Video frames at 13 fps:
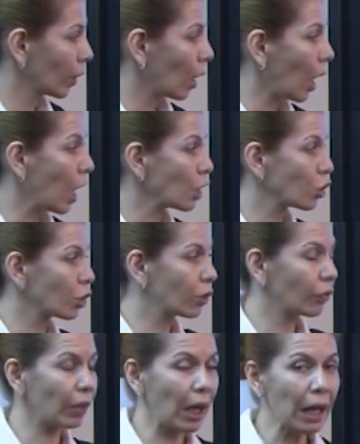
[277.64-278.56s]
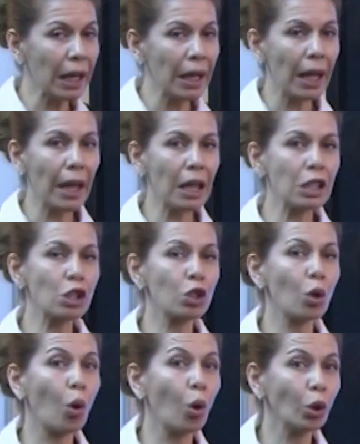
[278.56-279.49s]

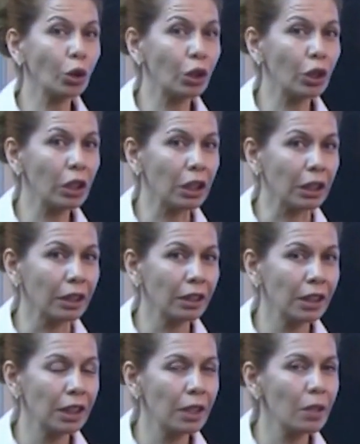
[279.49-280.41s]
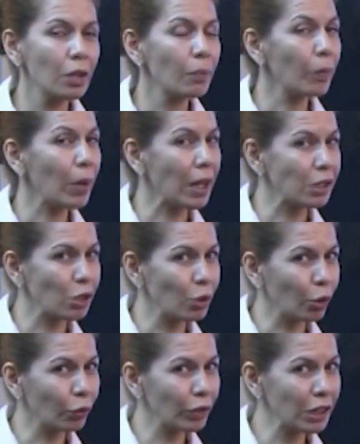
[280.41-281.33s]
H2SO3. По
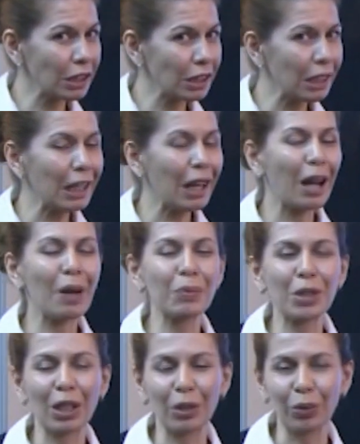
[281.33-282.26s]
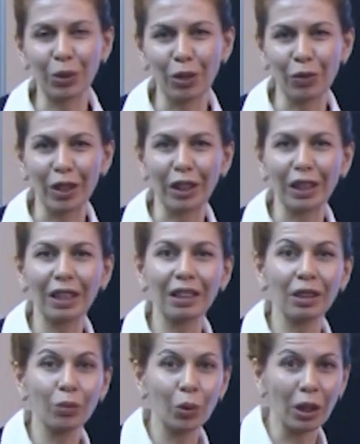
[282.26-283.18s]
основности абсолютно верно.
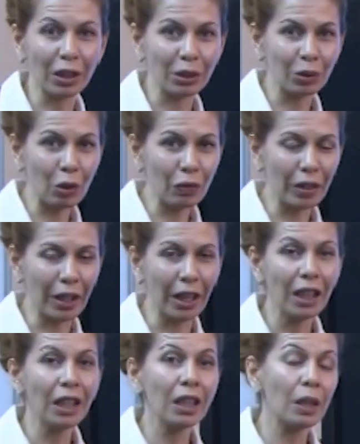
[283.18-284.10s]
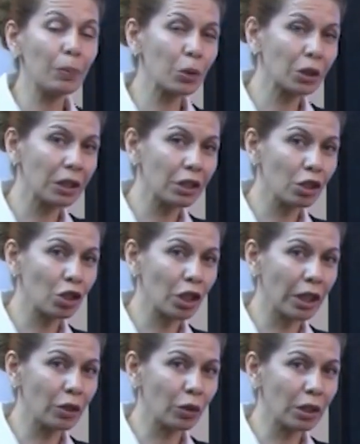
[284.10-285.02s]
Она двухосновная. И по
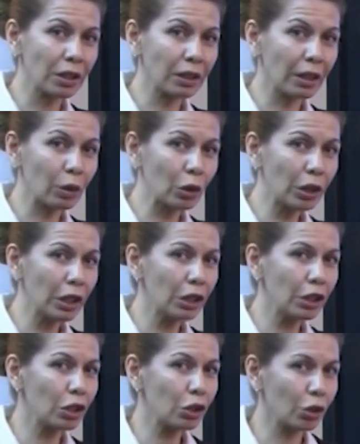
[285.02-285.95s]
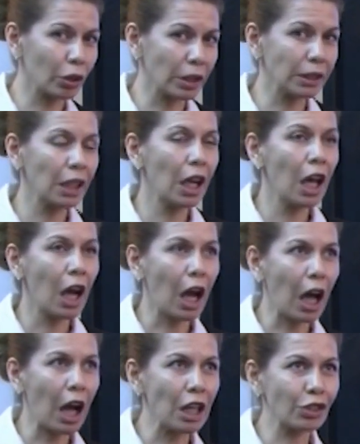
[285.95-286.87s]
содержанию кислорода, еще раз,
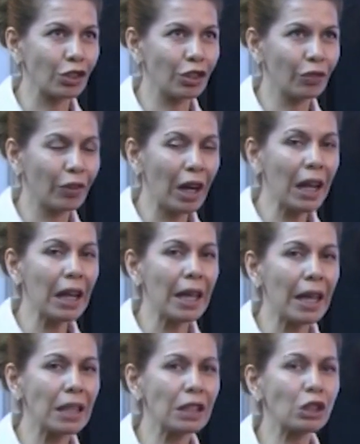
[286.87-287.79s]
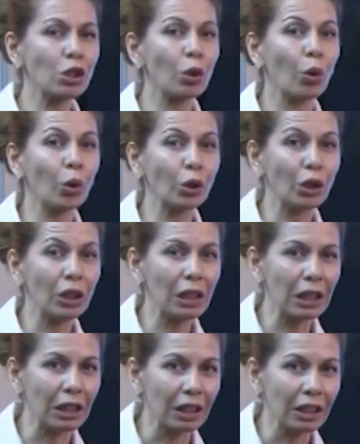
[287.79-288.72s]

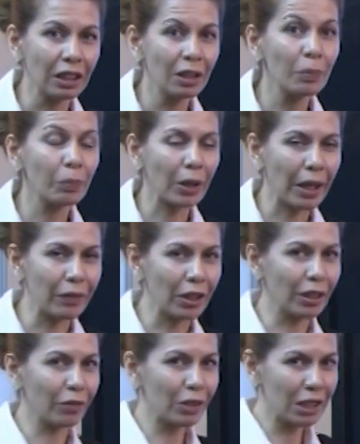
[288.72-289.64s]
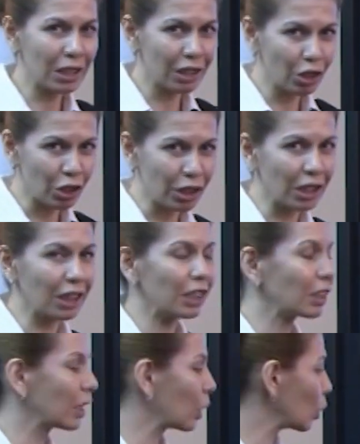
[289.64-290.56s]
H2SO3. Правильно, вы слышите
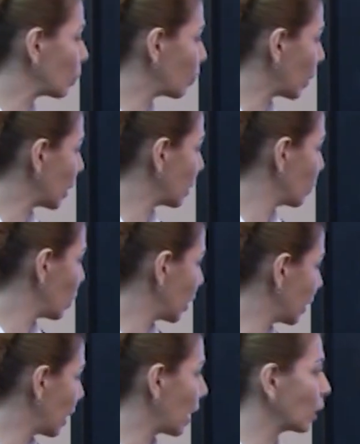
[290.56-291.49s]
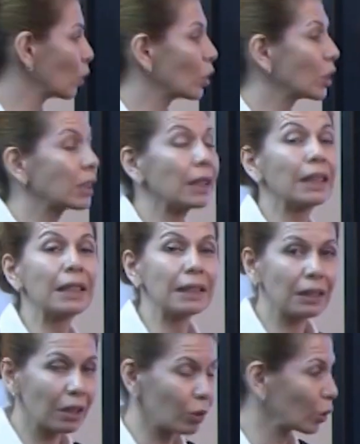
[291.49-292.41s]
кислород, поэтому она относится к
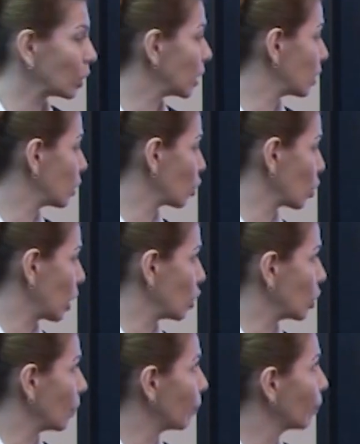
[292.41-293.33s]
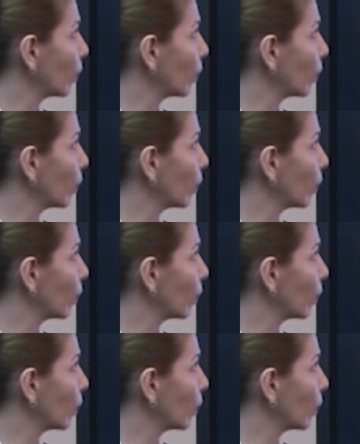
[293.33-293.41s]
кислород-содержащим.